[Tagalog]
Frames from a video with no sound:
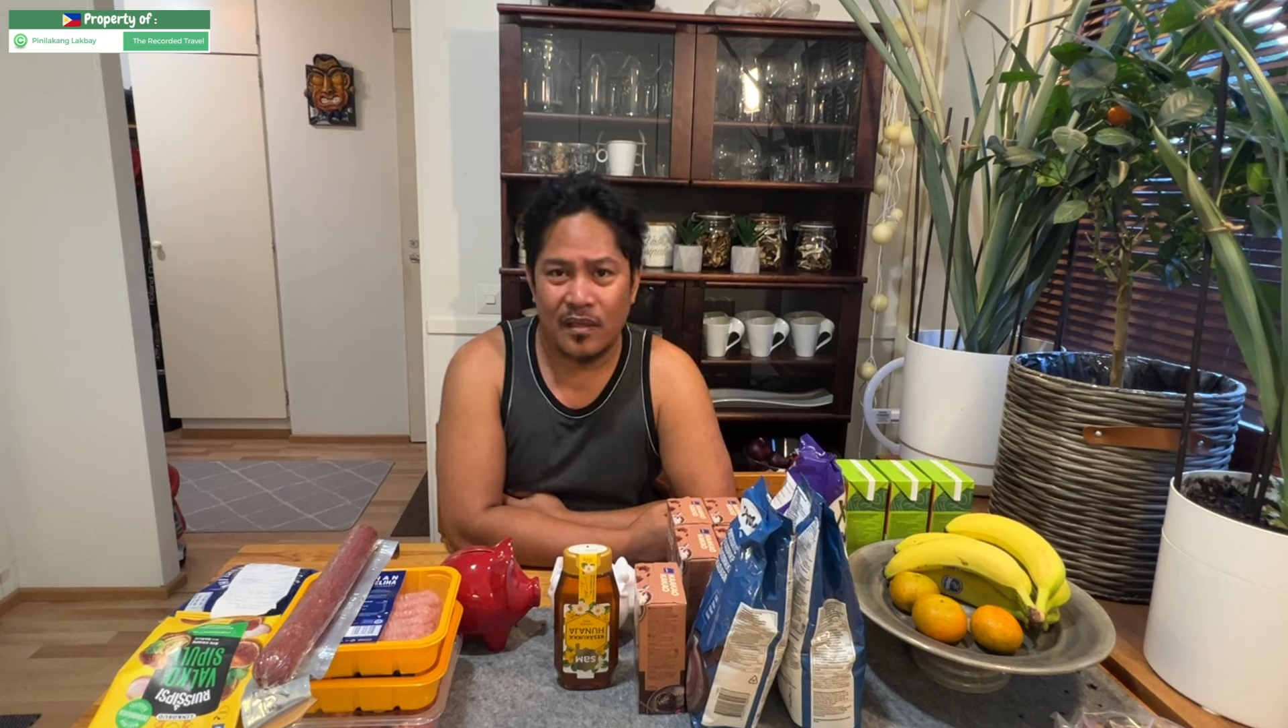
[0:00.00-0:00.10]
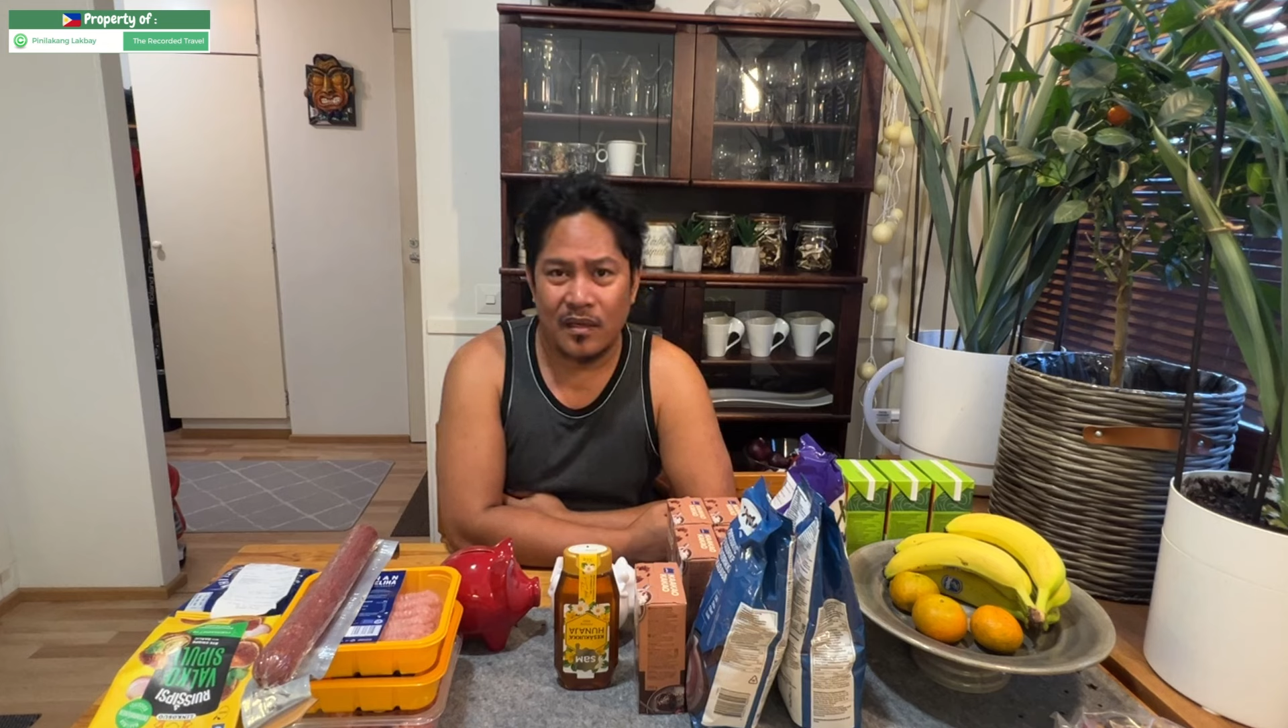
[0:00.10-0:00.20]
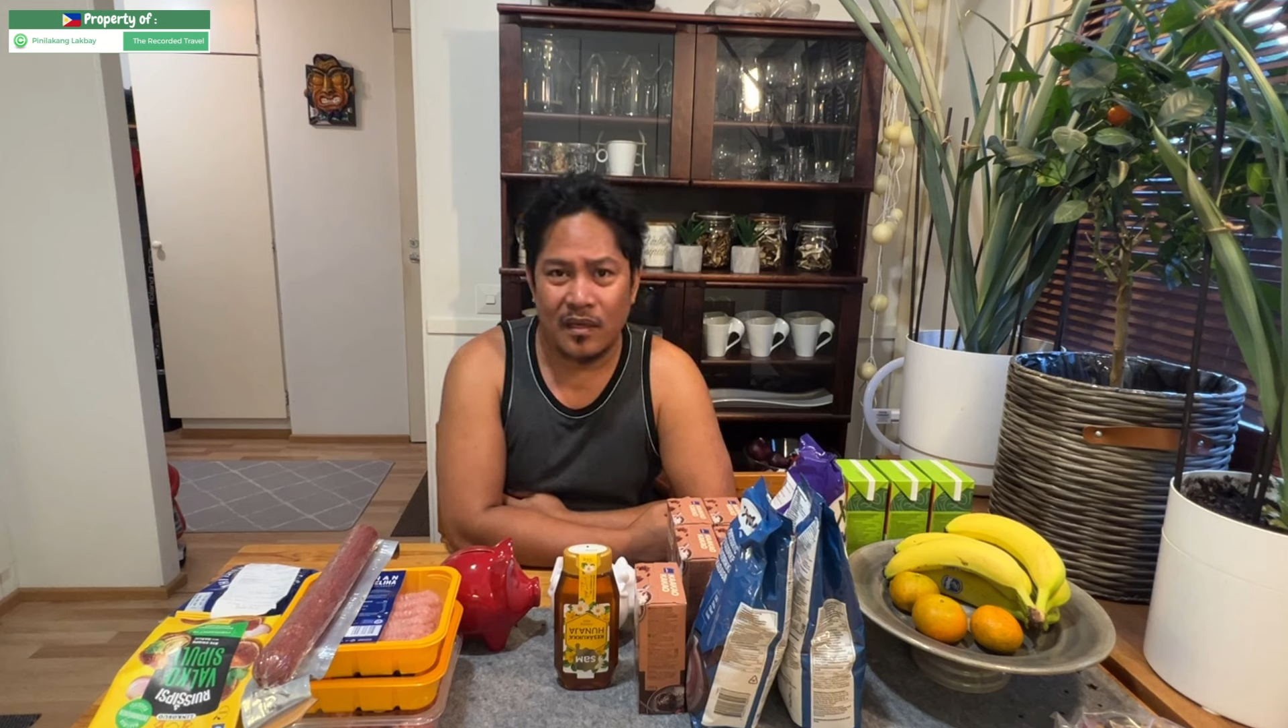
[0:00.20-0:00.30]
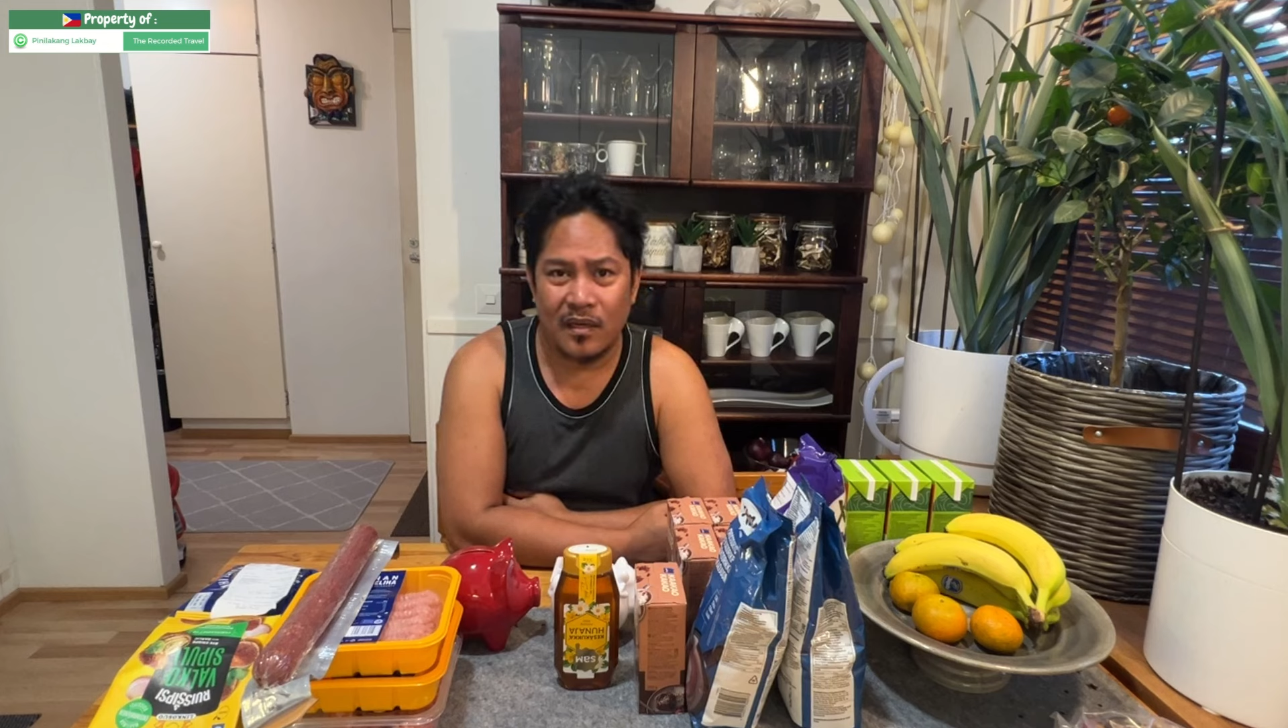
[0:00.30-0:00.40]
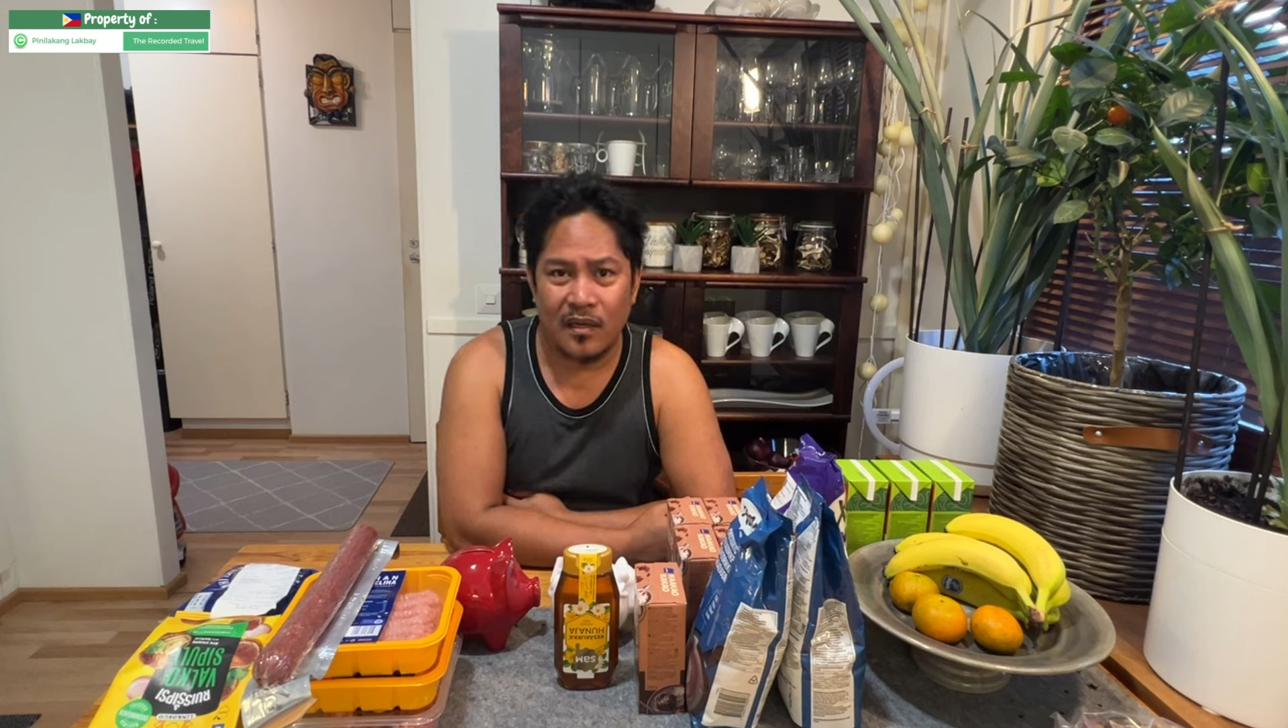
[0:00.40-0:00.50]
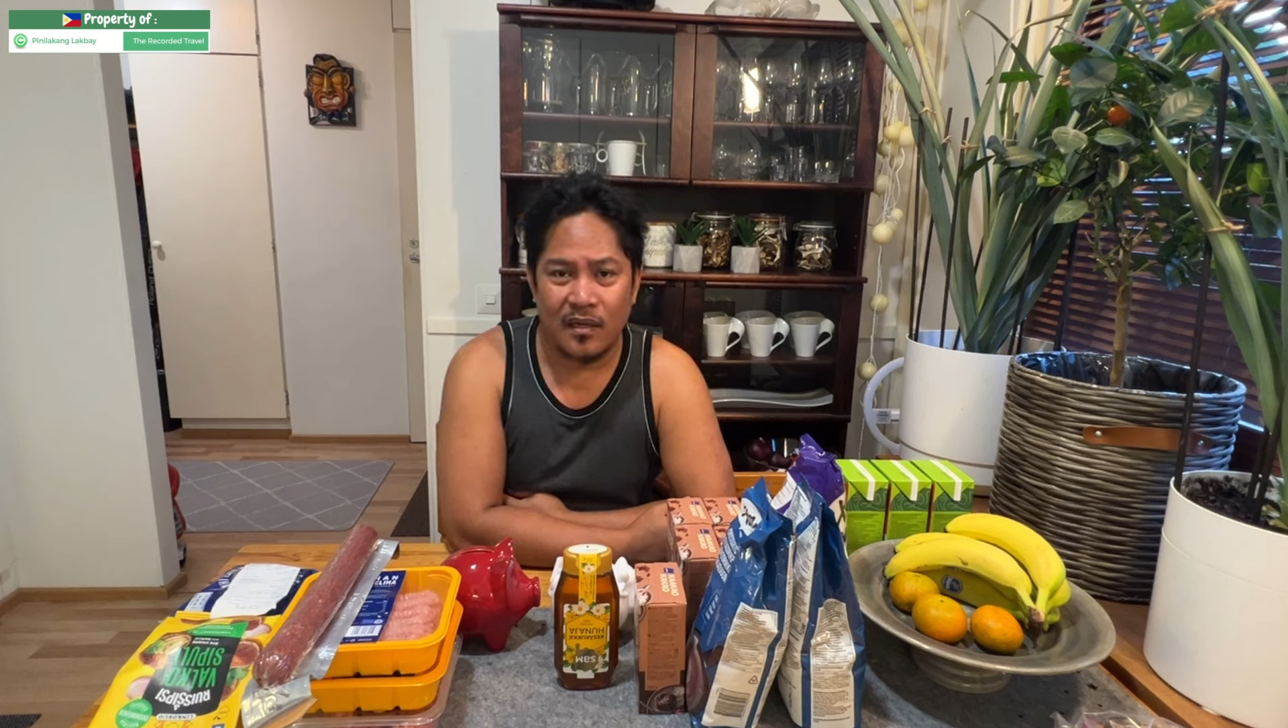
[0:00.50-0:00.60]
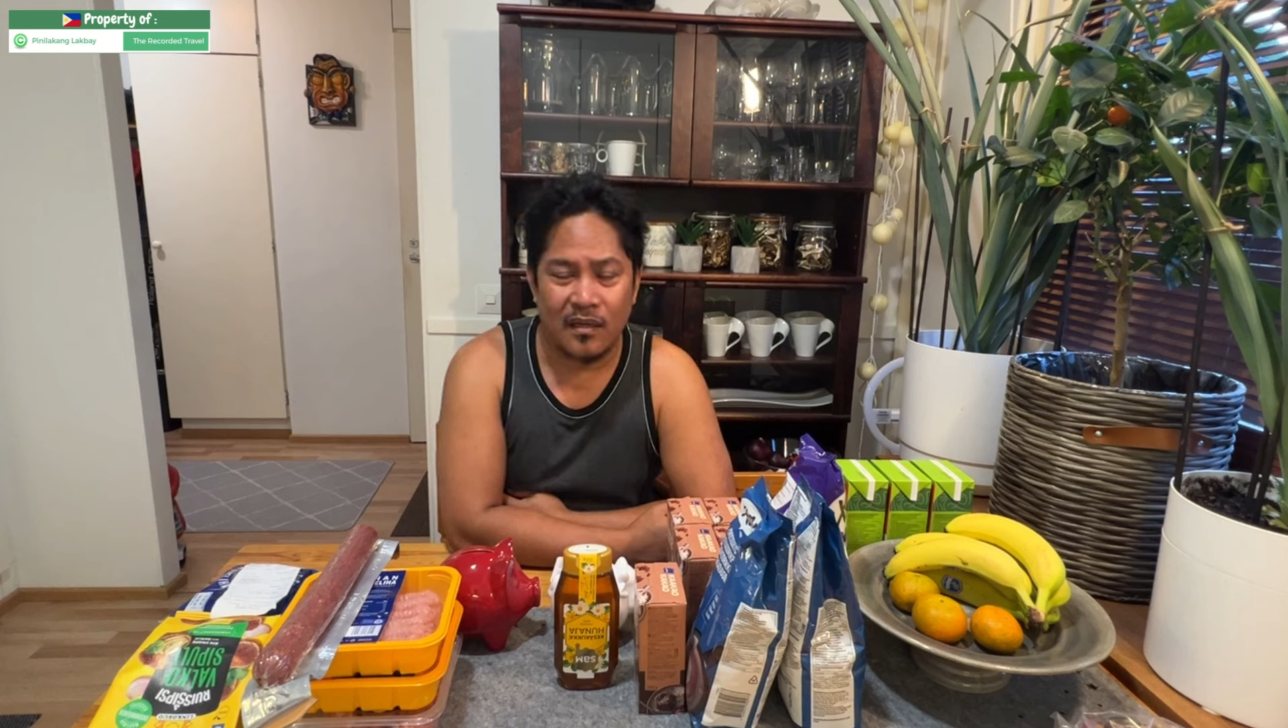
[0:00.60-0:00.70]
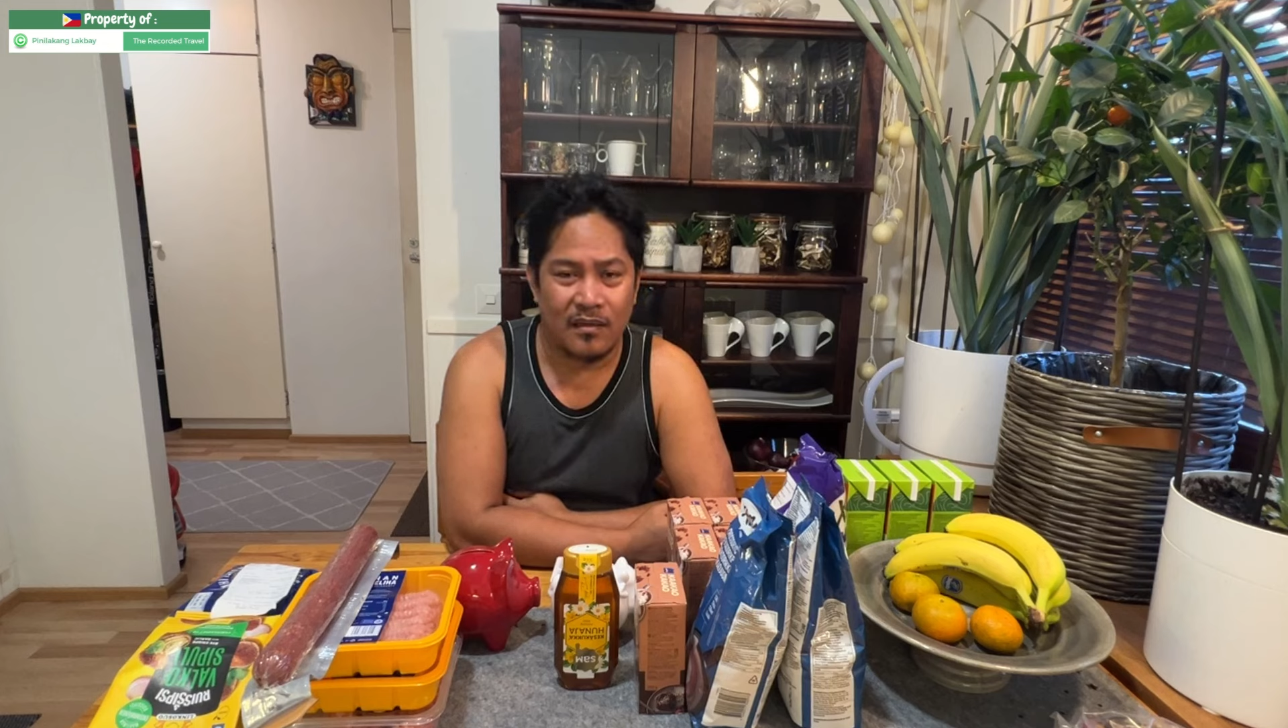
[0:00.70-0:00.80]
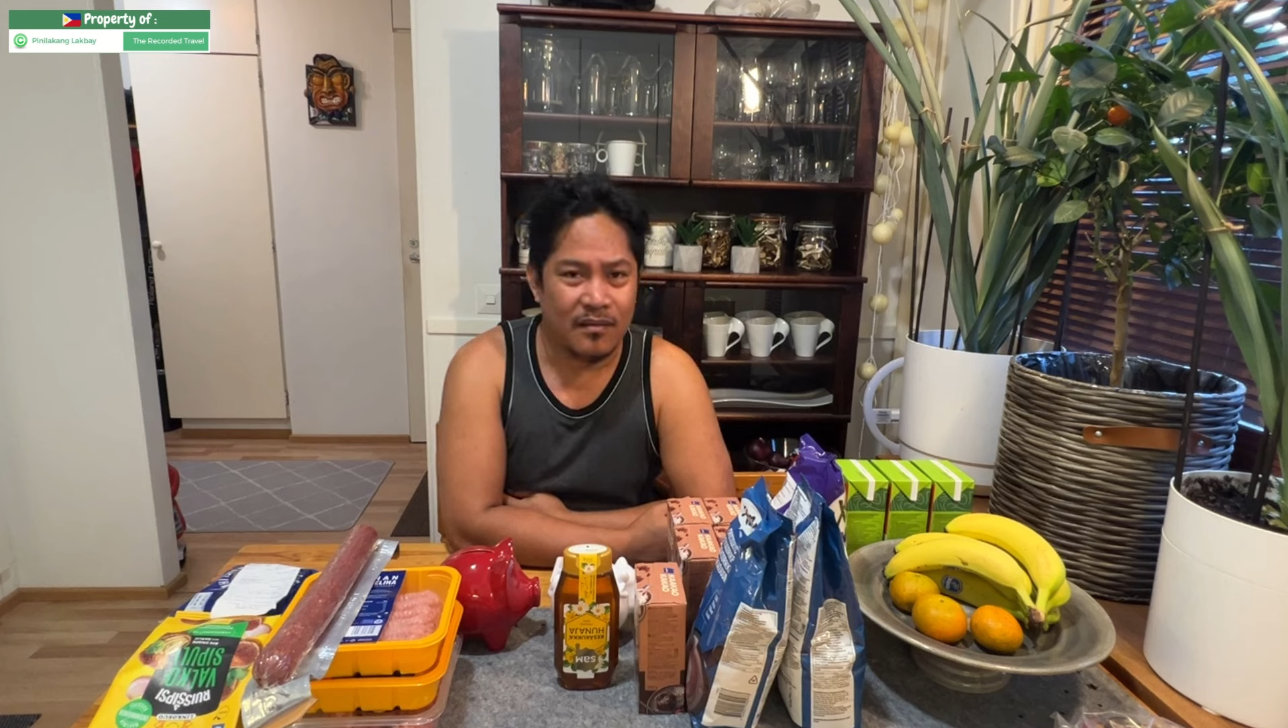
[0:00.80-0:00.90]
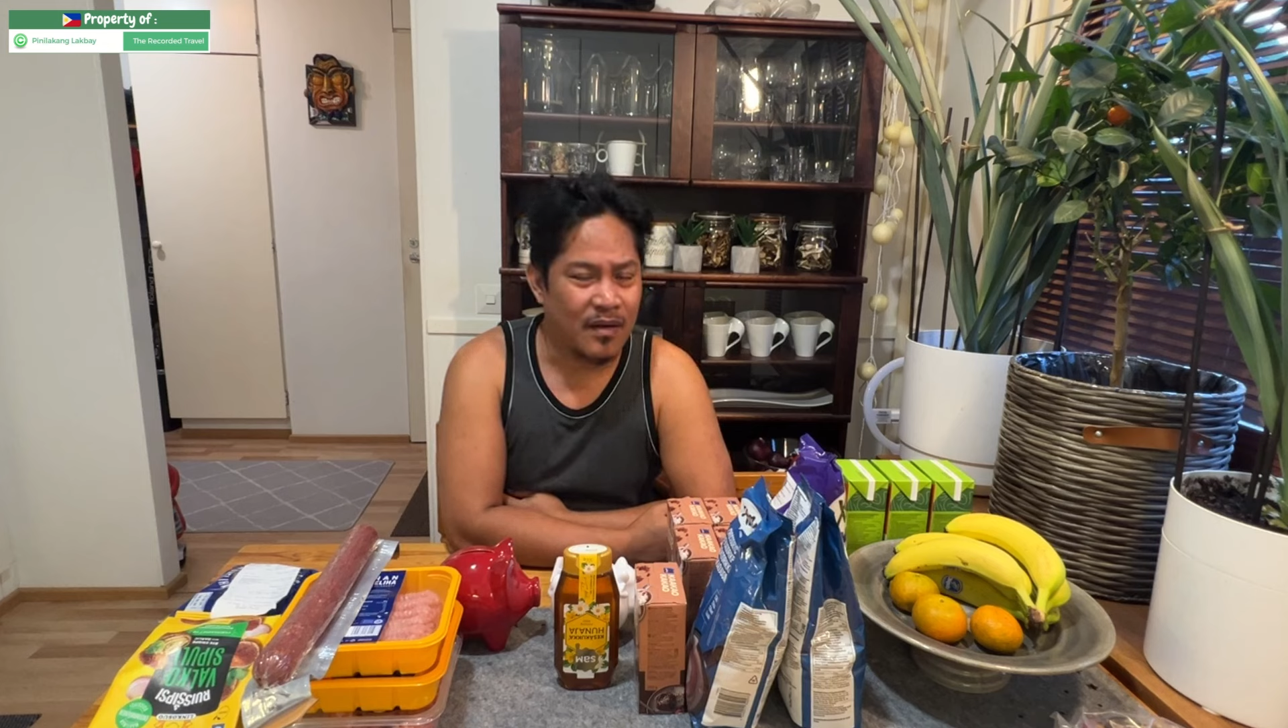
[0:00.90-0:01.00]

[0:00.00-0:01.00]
uh,